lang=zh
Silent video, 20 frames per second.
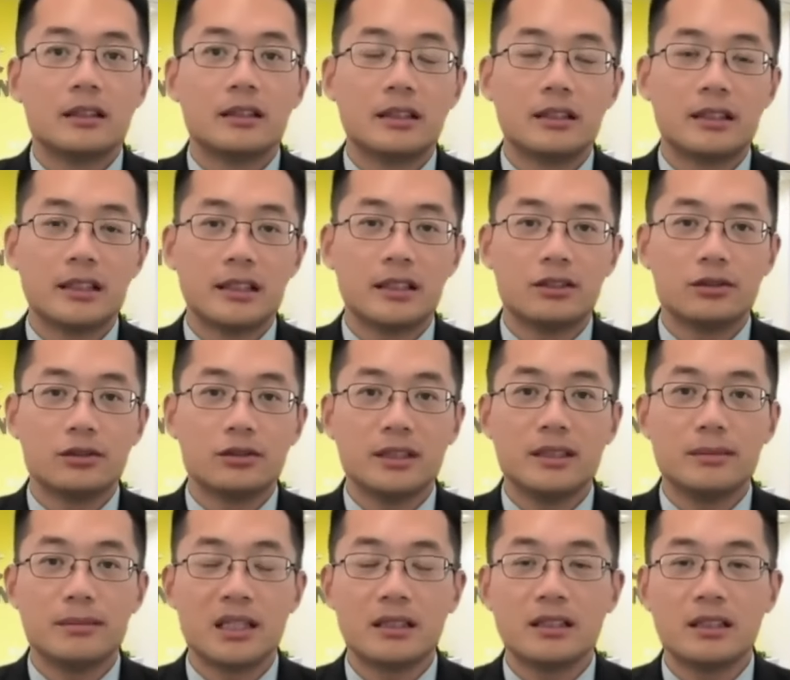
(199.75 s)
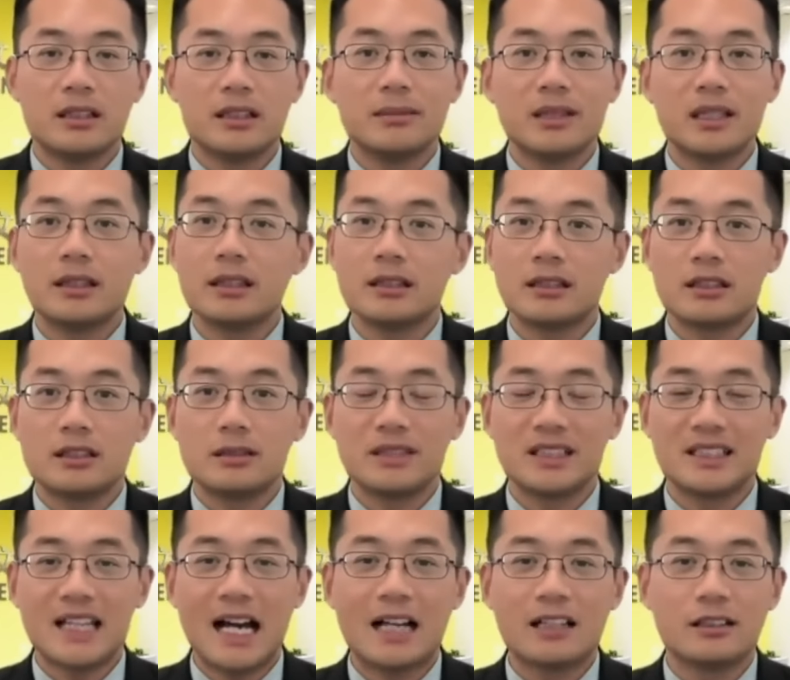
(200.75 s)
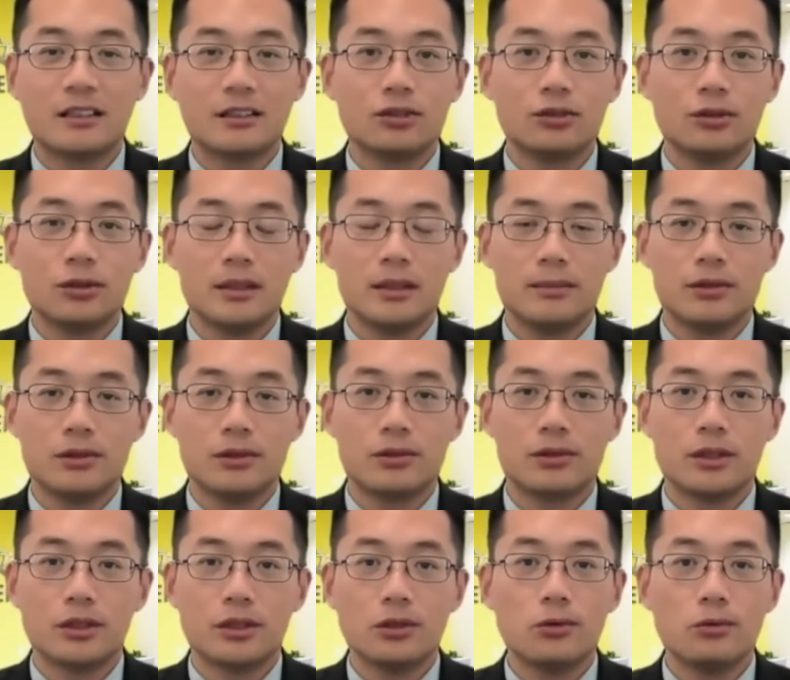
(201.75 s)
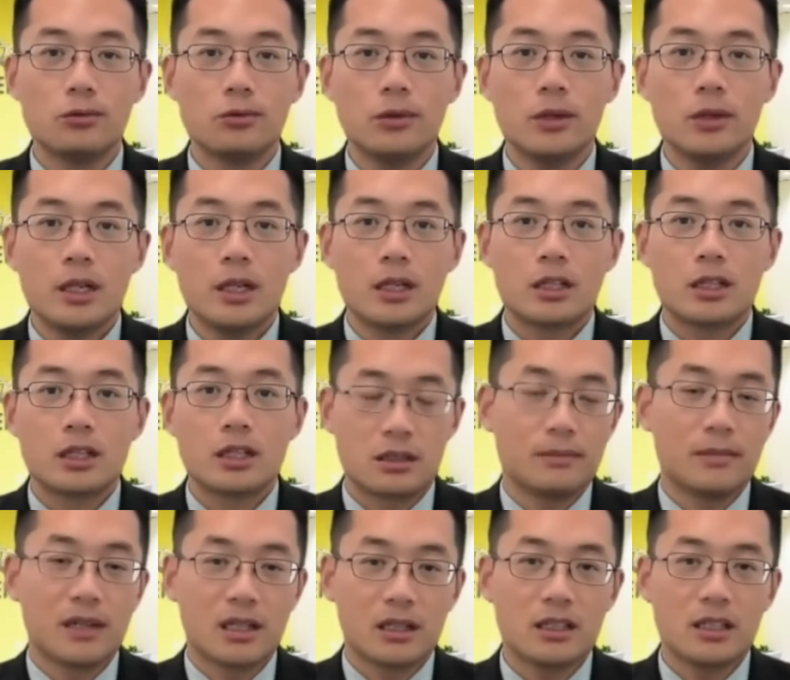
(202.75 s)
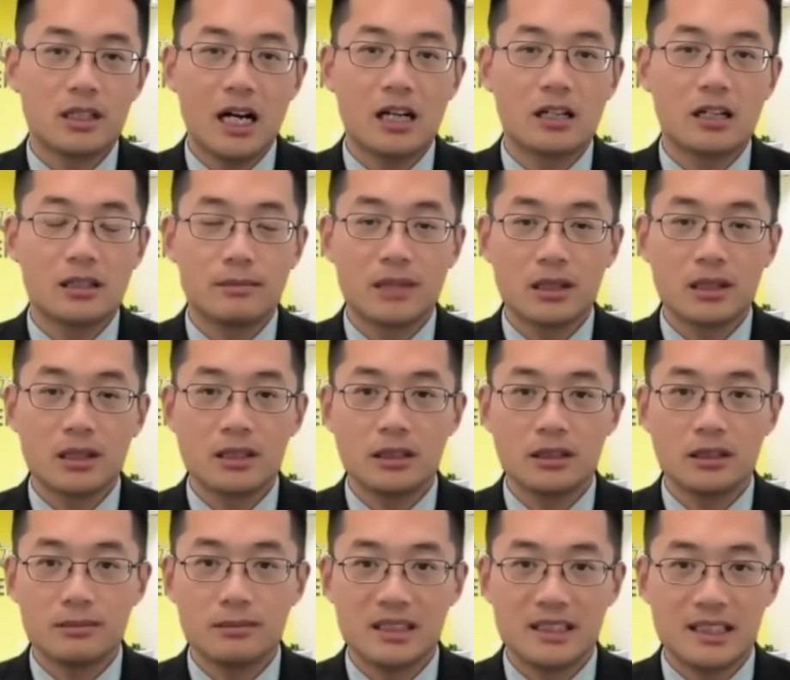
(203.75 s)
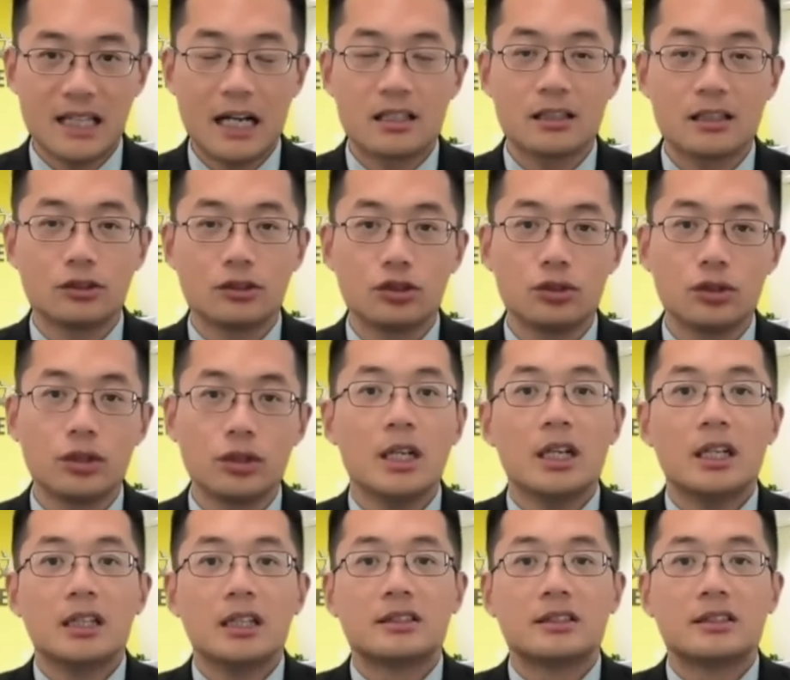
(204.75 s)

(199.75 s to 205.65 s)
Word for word: 那这个就一门课一门课的这么加上去，你比如说有十门课、二十门课这么加上去，